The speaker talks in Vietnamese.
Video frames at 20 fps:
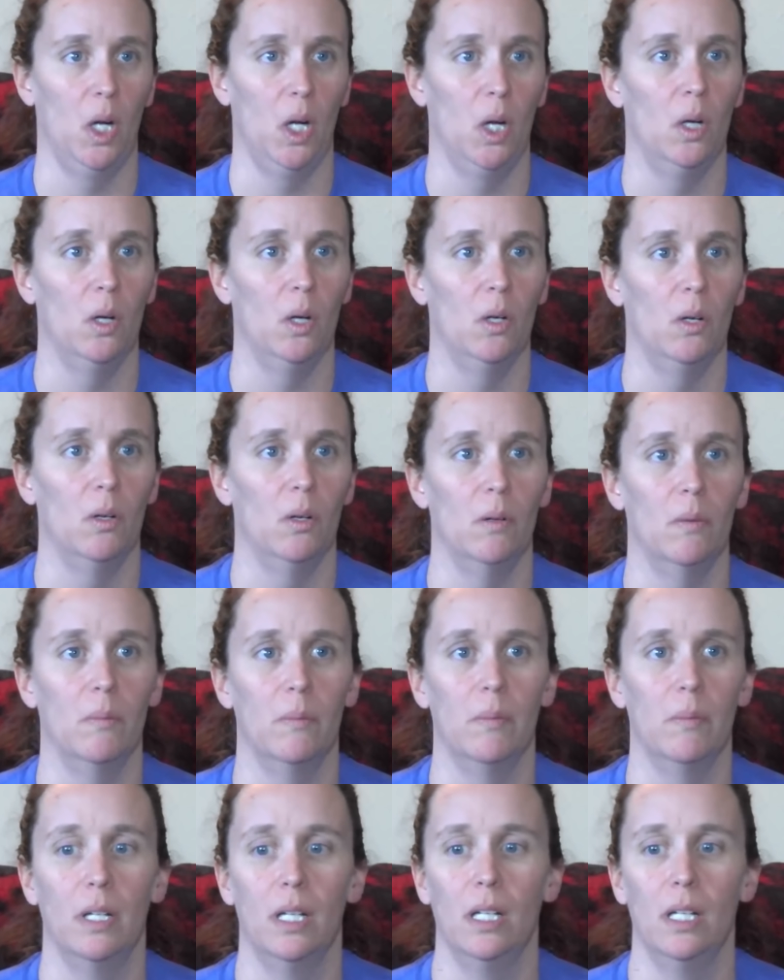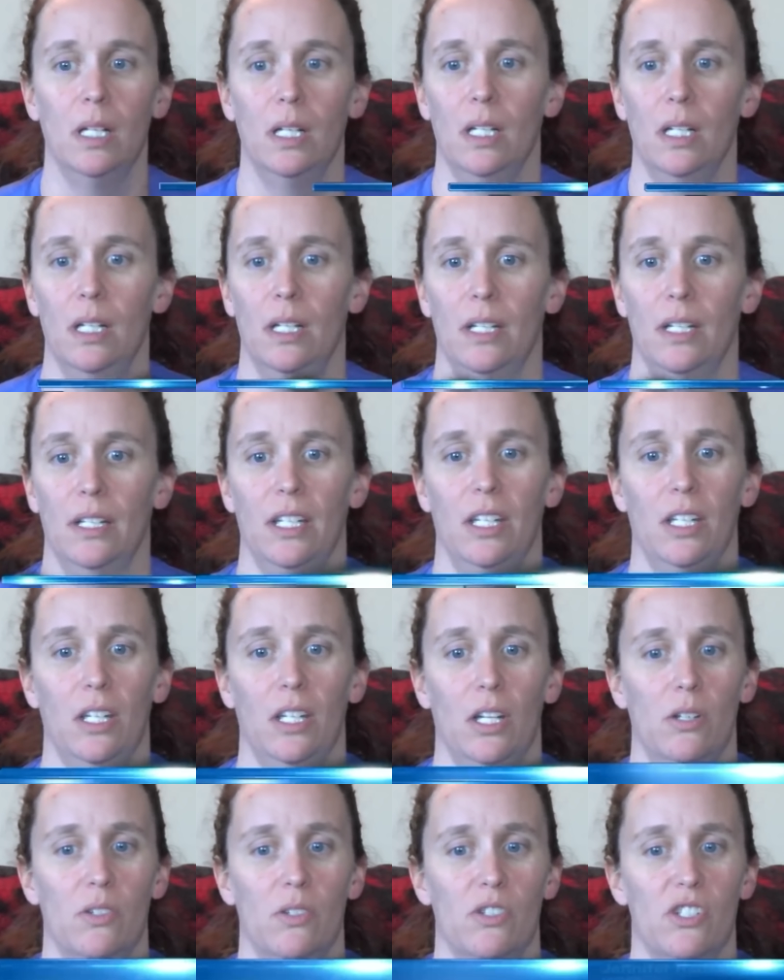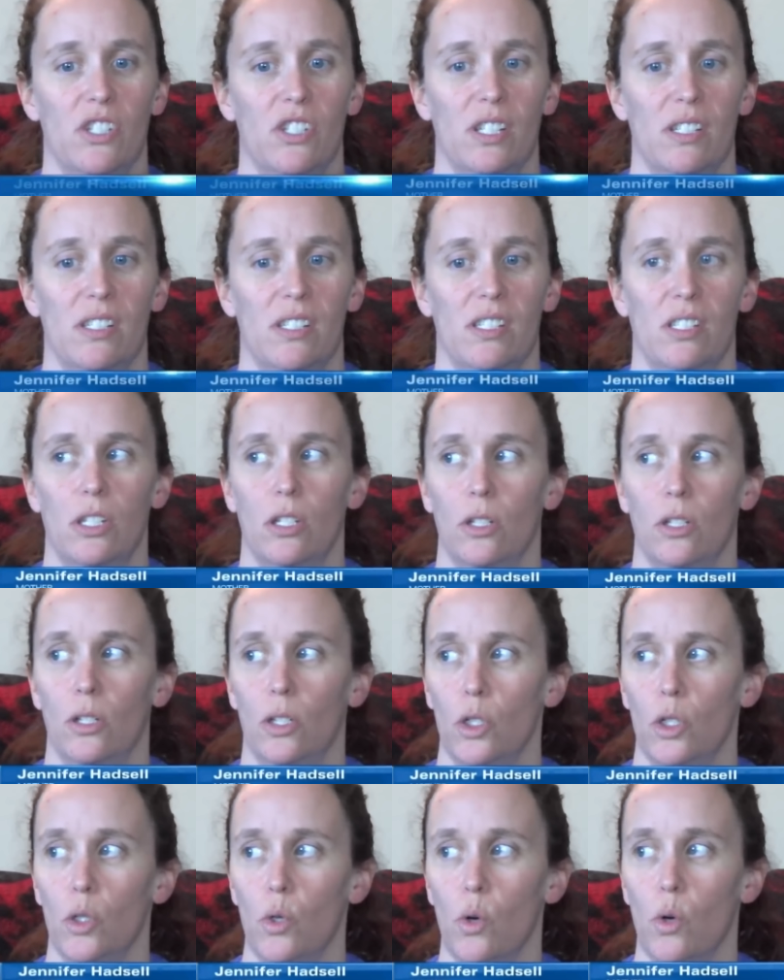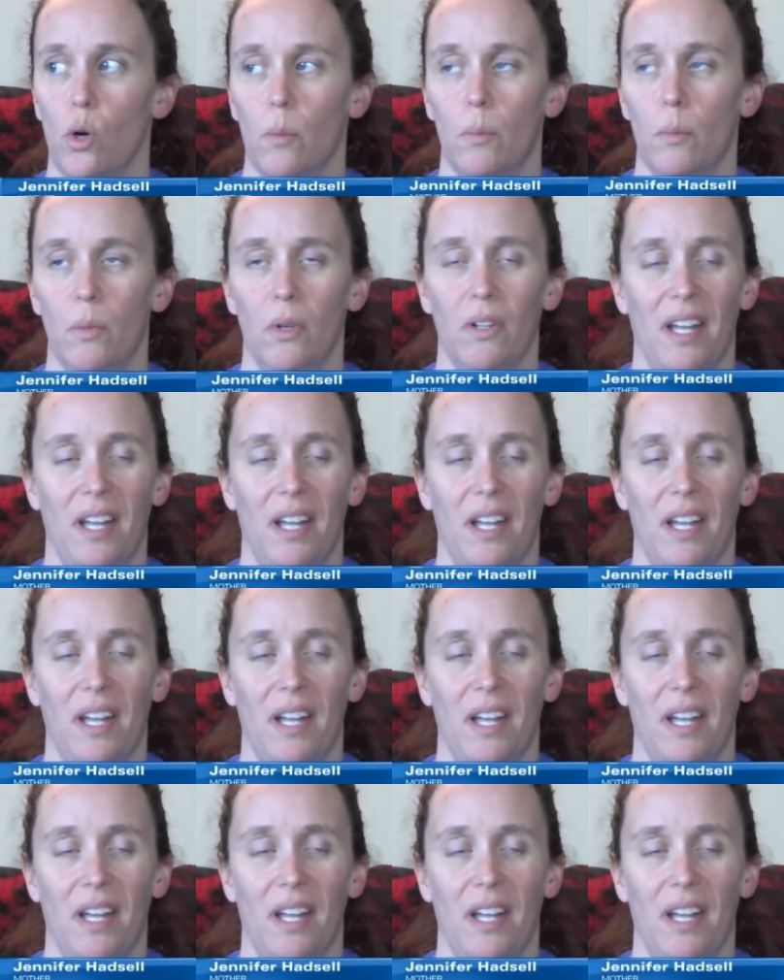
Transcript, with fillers: khi mọi người về đến nhà của Aichi, dường như mọi thứ cho thấy